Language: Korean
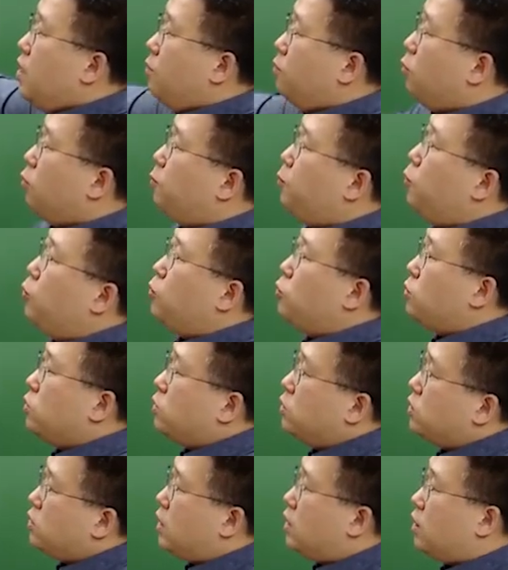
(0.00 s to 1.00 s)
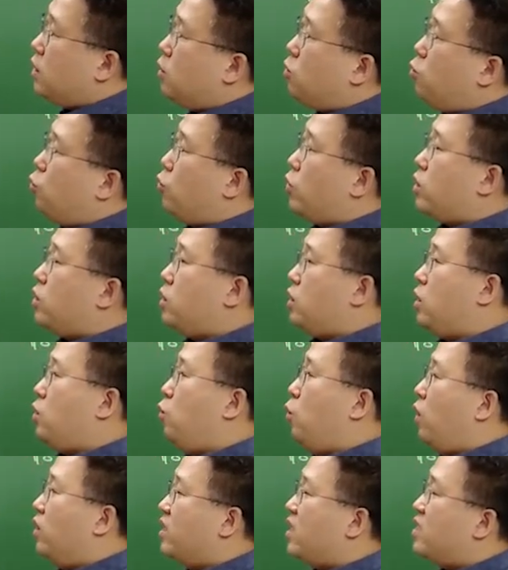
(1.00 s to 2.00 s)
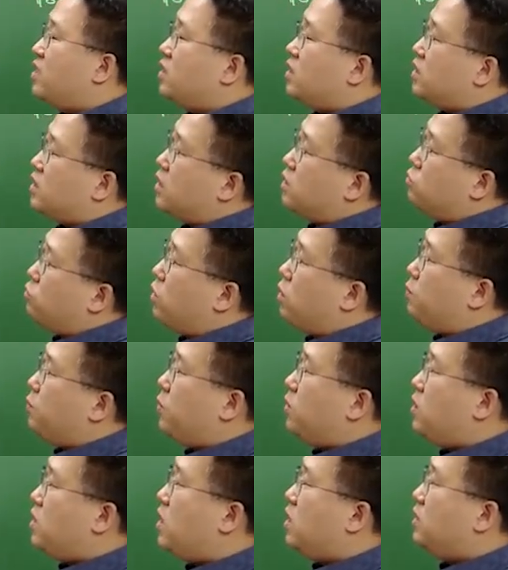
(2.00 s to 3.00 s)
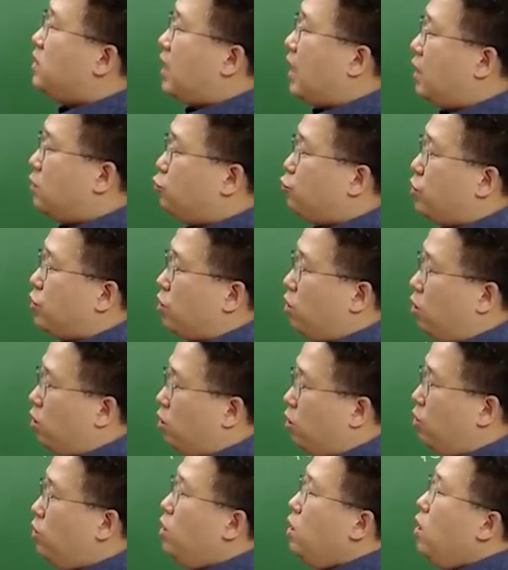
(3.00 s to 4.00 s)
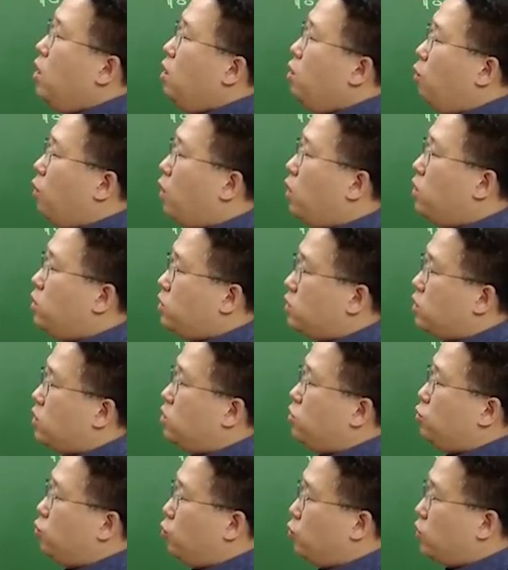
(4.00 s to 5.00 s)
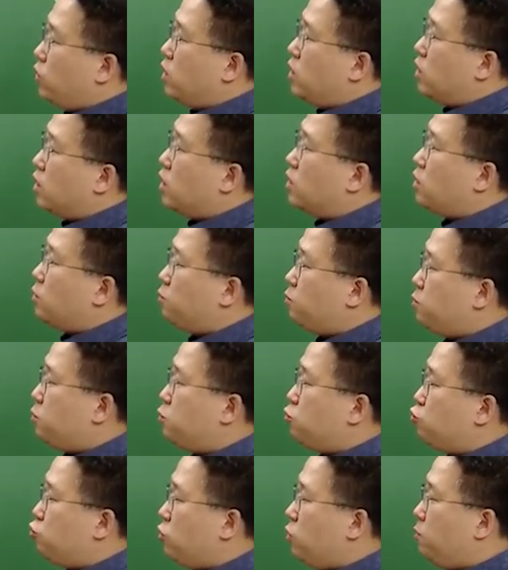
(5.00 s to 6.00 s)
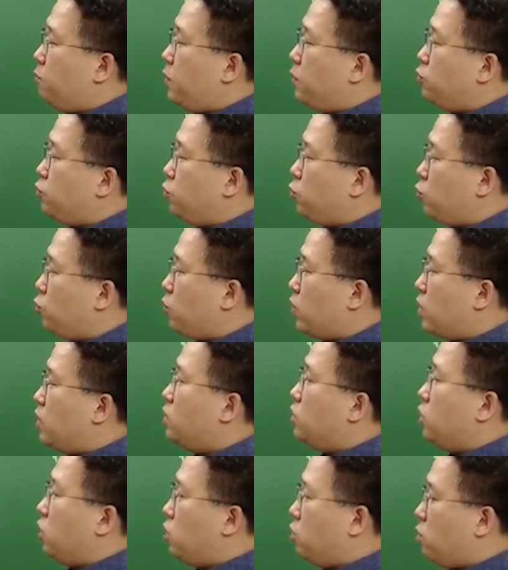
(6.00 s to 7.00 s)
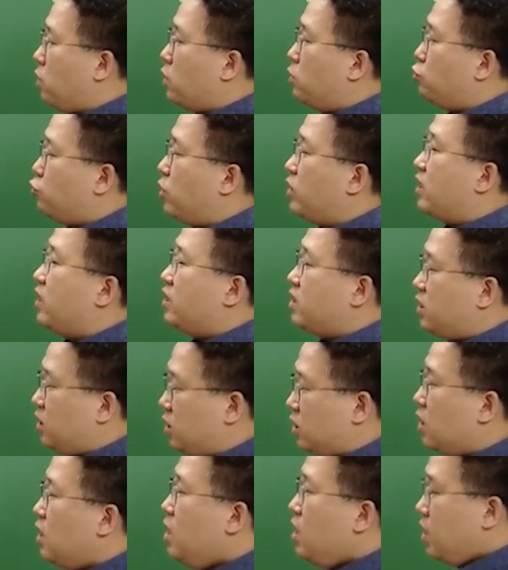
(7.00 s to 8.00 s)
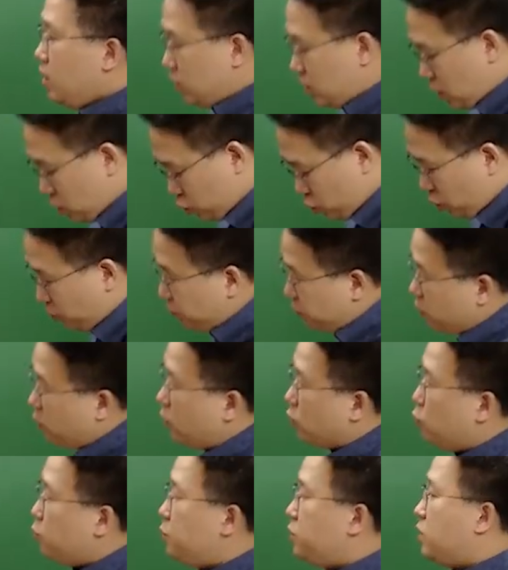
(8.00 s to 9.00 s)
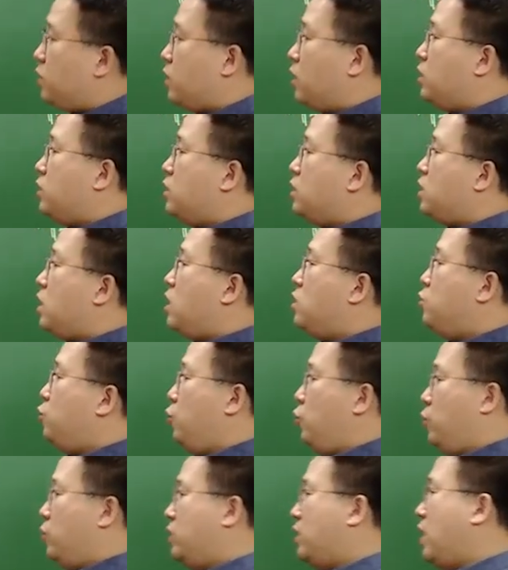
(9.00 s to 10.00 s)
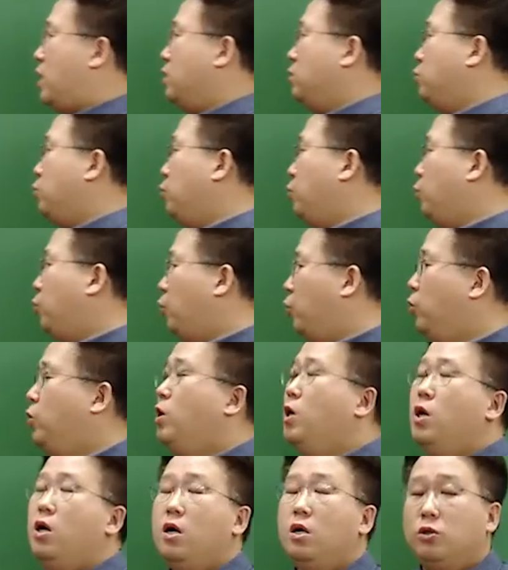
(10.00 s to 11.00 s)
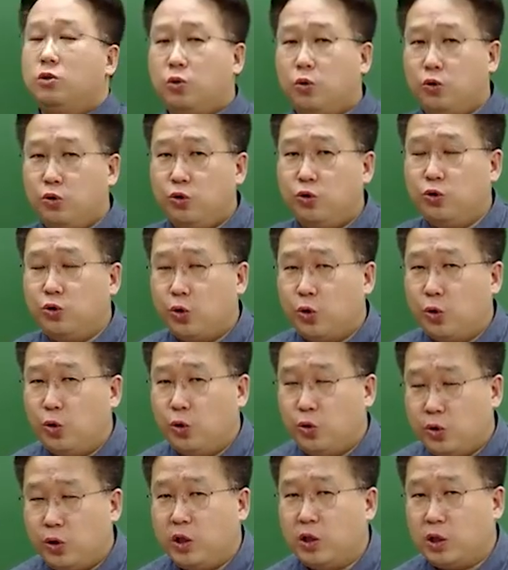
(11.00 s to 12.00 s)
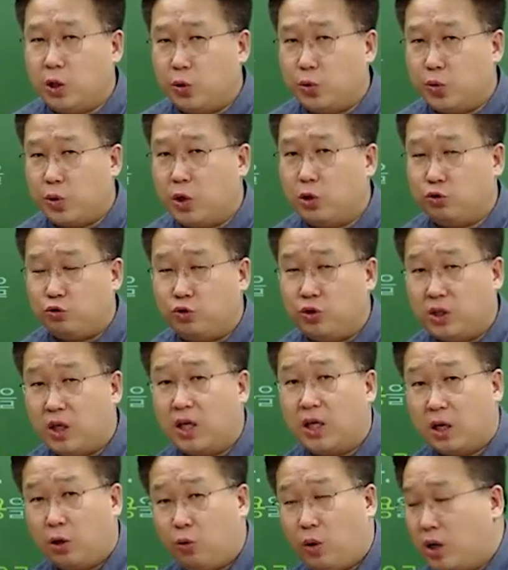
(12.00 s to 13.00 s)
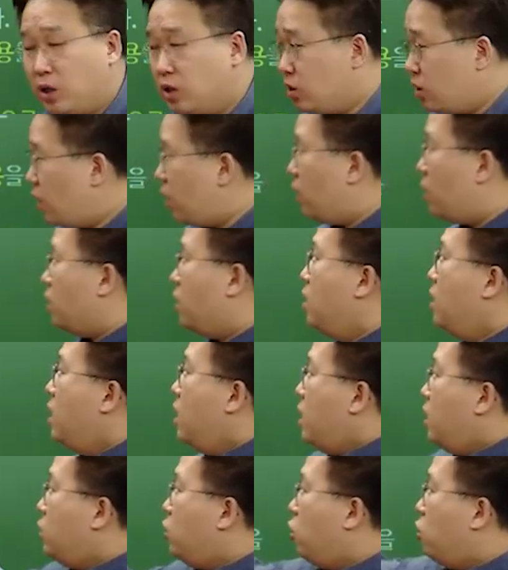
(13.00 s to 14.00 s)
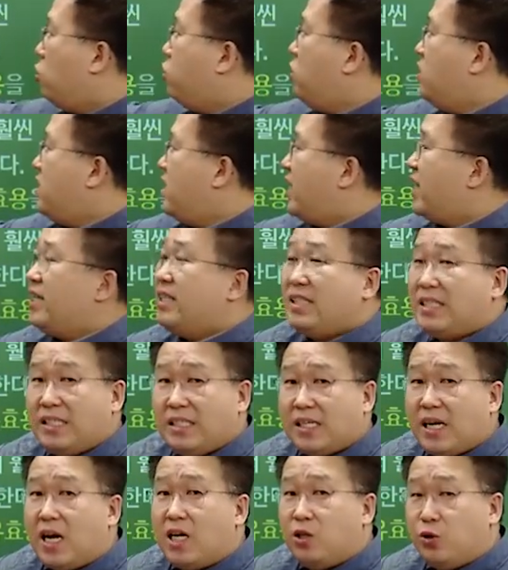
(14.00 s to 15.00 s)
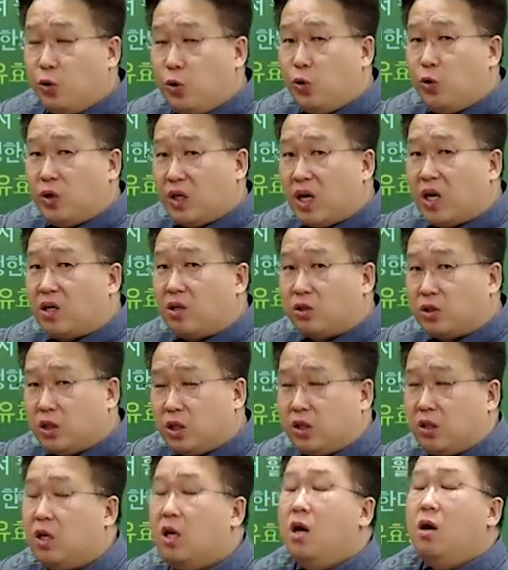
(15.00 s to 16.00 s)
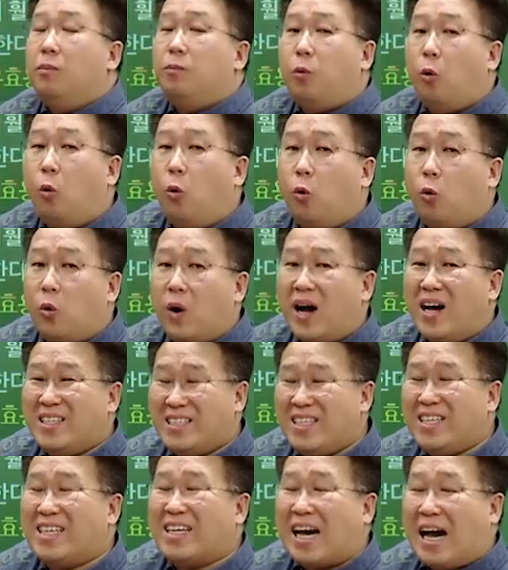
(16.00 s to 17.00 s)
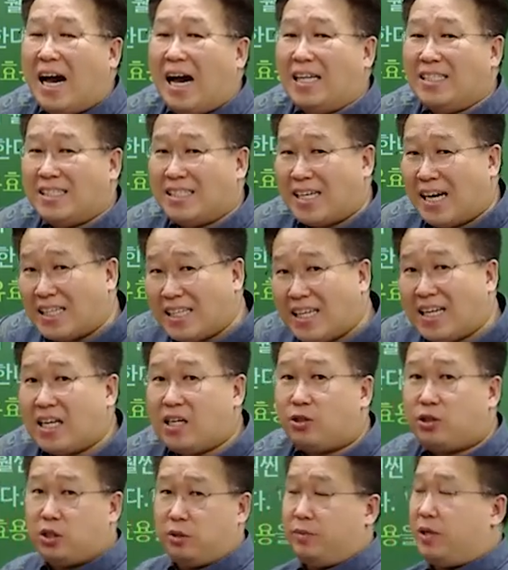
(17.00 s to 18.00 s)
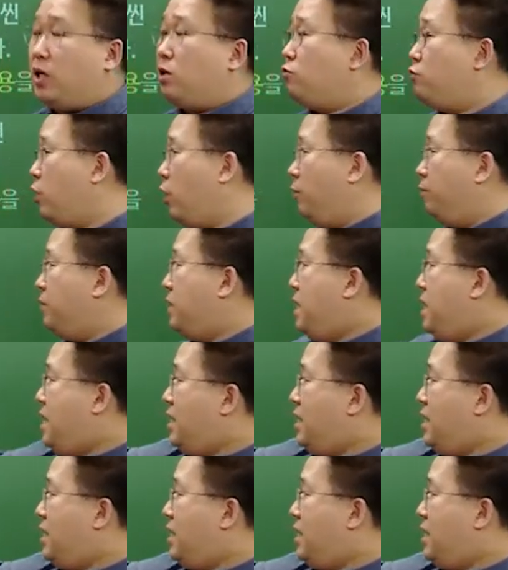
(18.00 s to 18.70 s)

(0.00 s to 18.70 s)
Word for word: 목표 시장의 고객들이 원하는 시간 편안과 편리한 장소에서 훨씬 용이하게 제품을 구입할 수 있도록 하는 역할을 수행한다. 즉, 제조업체와 소비자에게 시간 효용, 장소 효용, 소유 효용을 제공해 준다라고 하는데 여기서 이야기하는 시간 효용이라는 것은 보관이 가능하다는 것을 의미하고요.